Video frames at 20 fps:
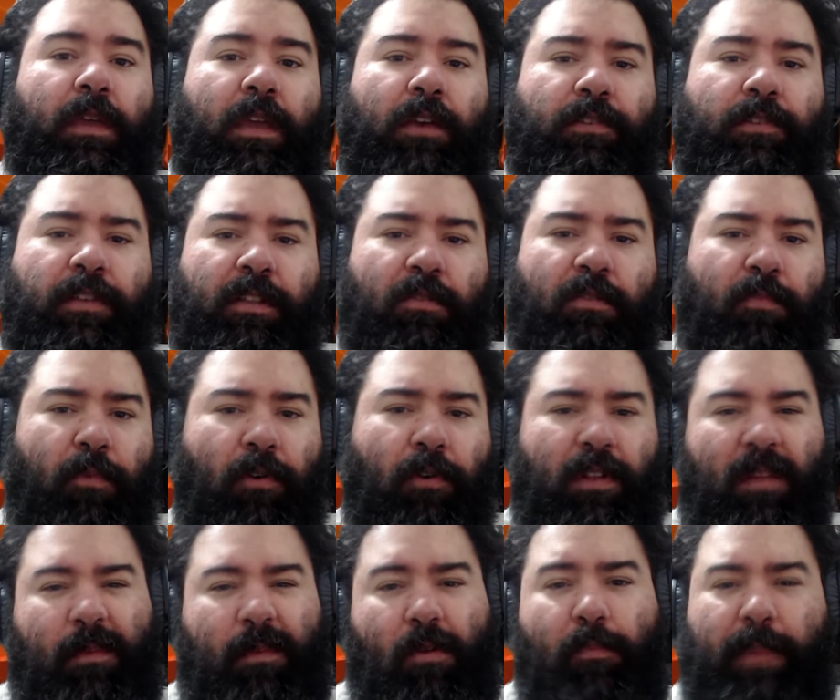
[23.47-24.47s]
Eu já dei um pouco
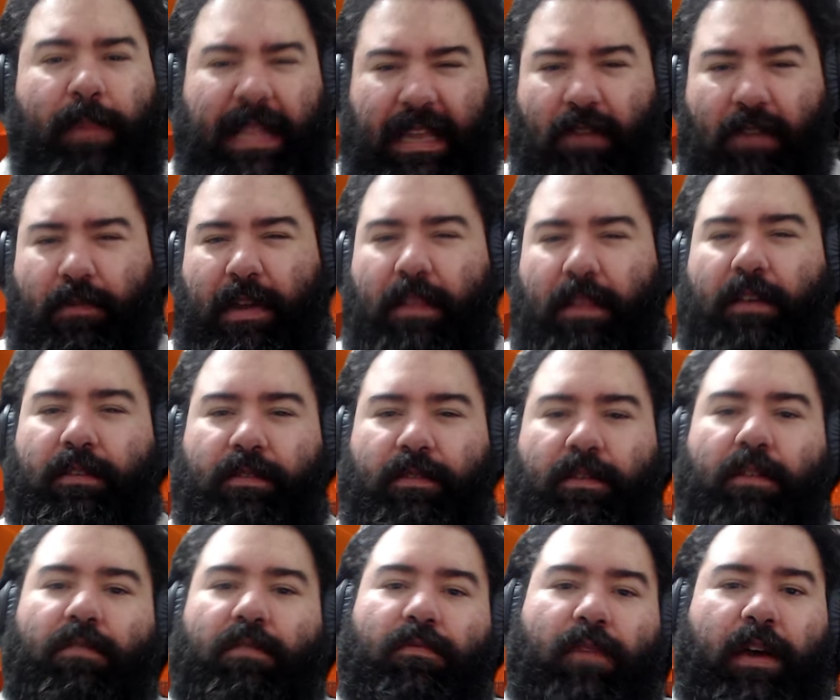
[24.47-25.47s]
da minha opinião em
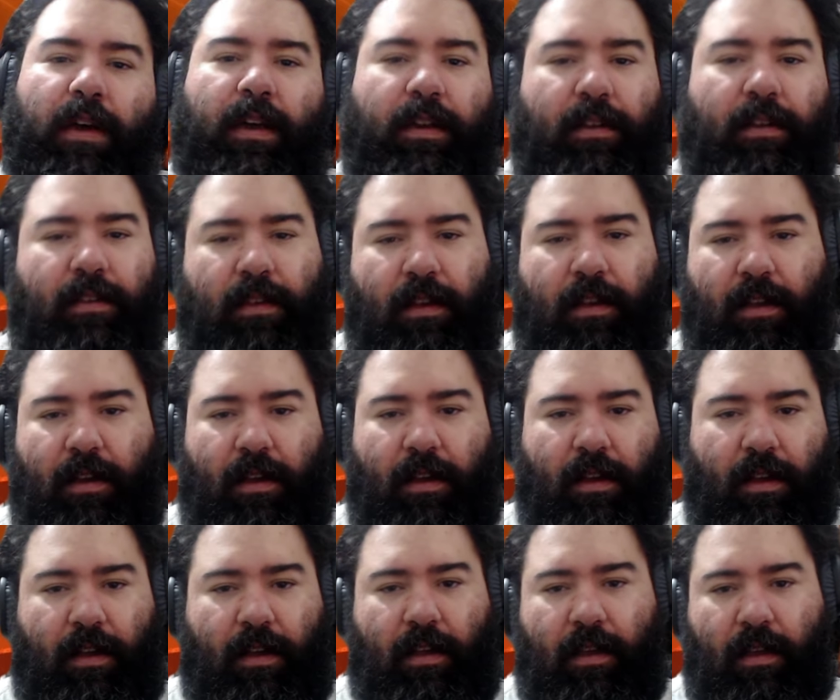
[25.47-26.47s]
relação
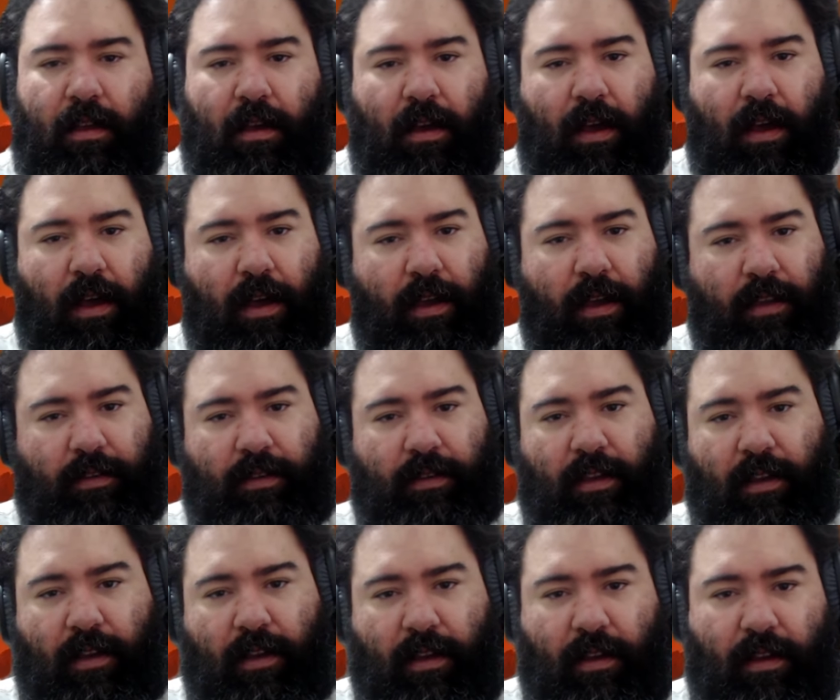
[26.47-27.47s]
a, a, a
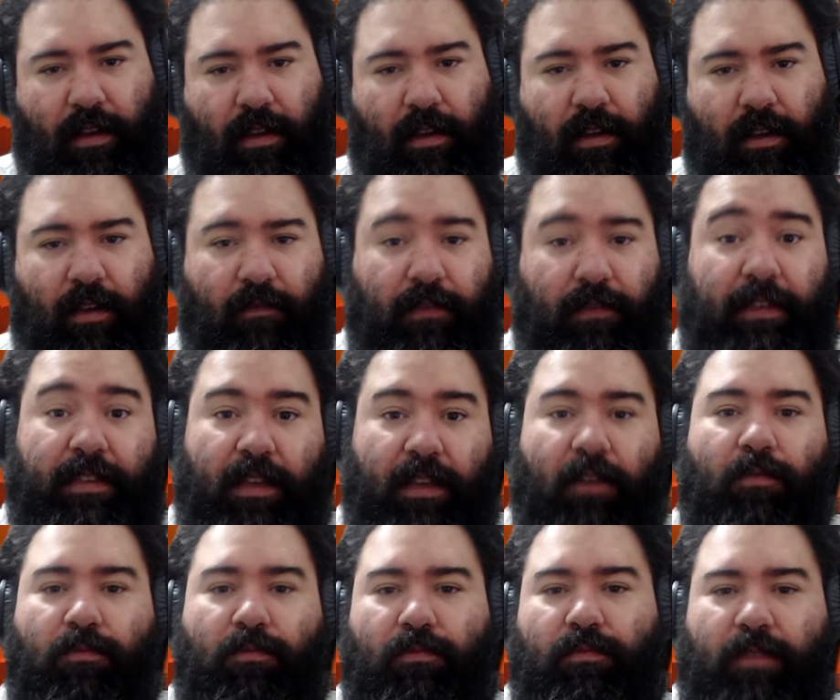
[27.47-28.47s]
essa
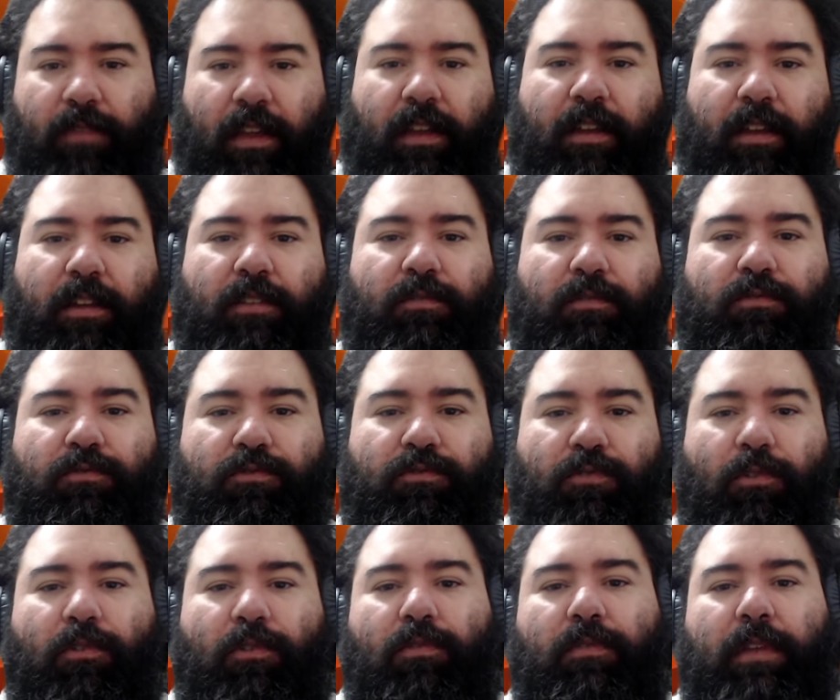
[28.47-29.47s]
visão, né, do
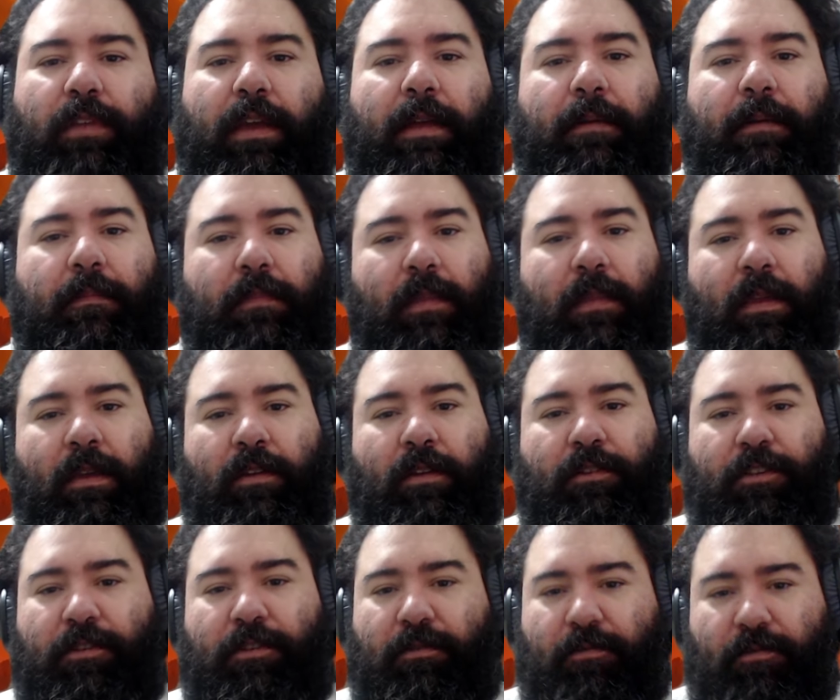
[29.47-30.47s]
jogo, né,
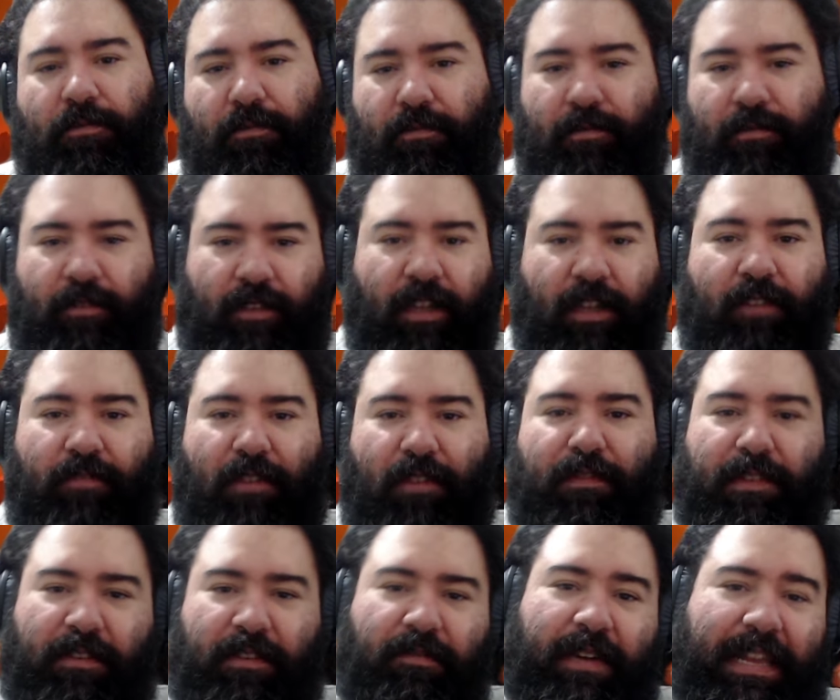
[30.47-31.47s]
digo tanto a
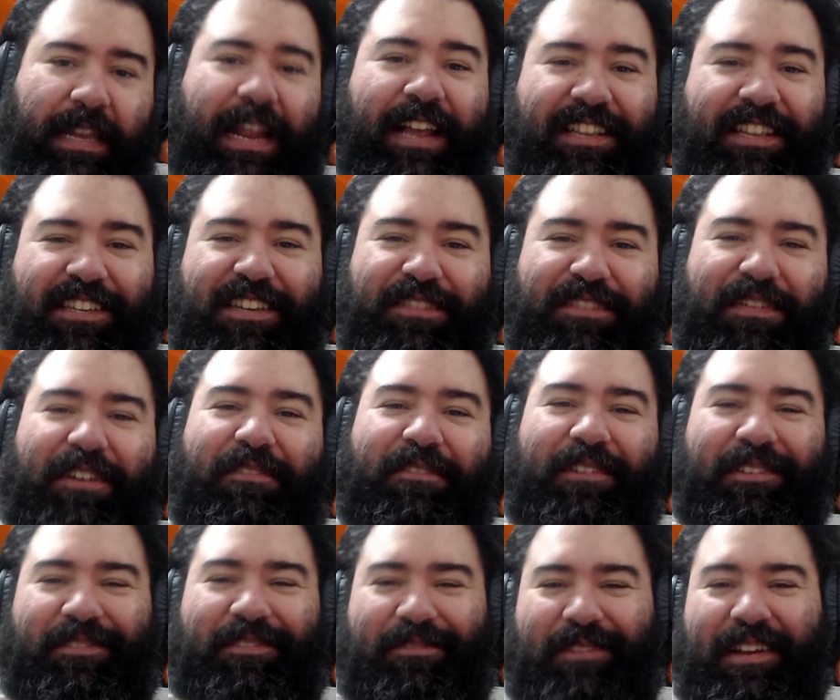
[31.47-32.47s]
visão criativa
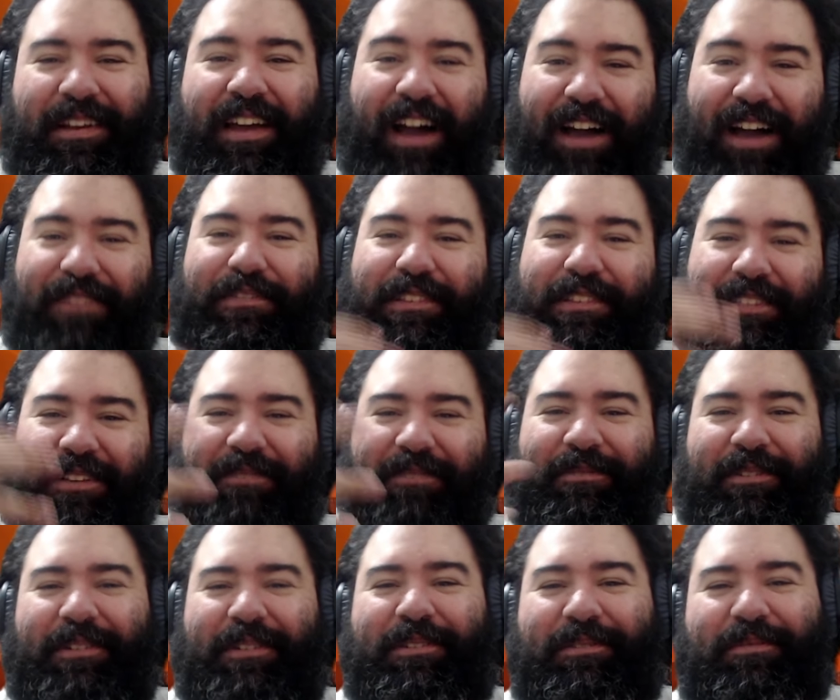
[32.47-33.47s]
quanto a visão
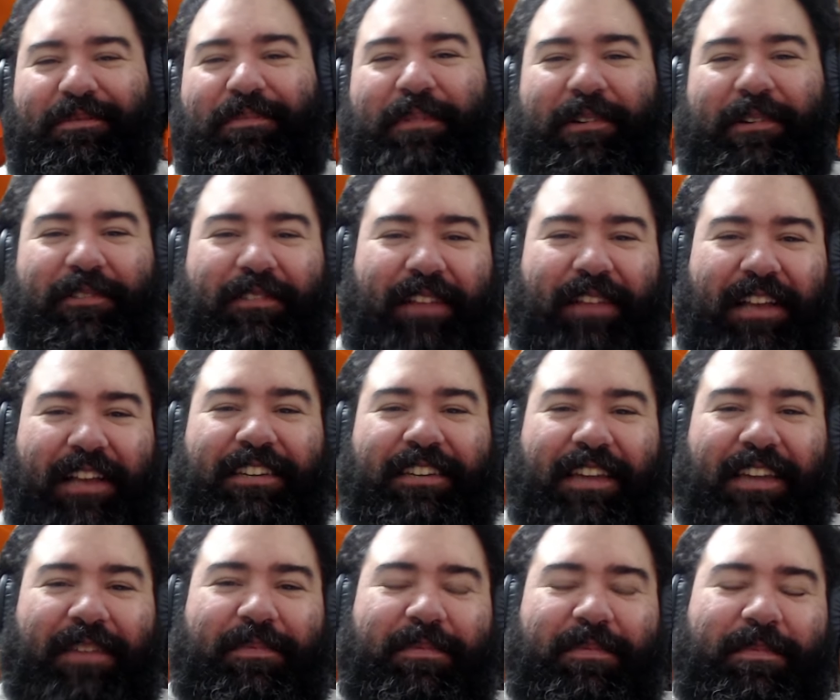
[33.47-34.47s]
do personagem aqui
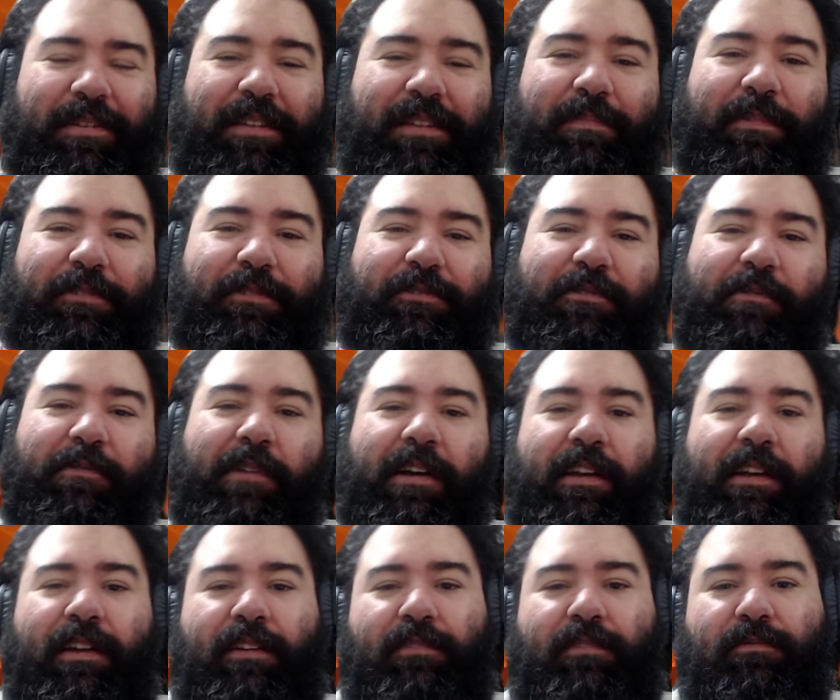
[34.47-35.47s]
é em primeira pessoa,
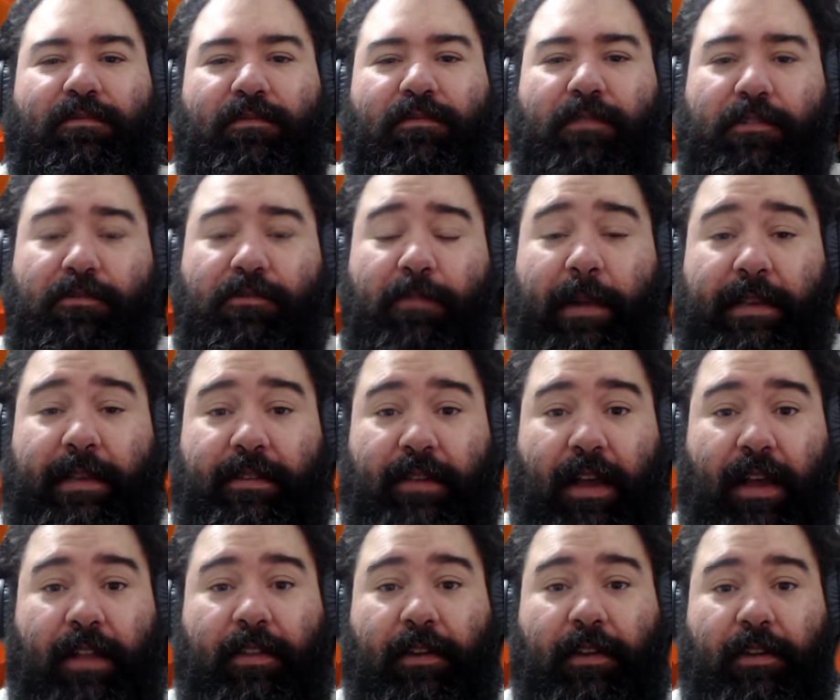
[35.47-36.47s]
num vídeo
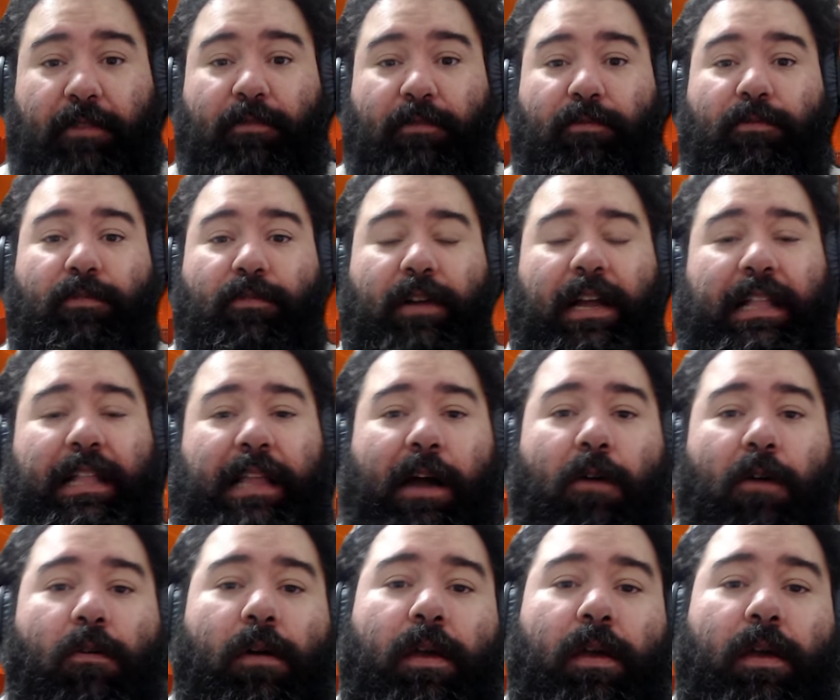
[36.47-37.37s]
passado aqui do canal.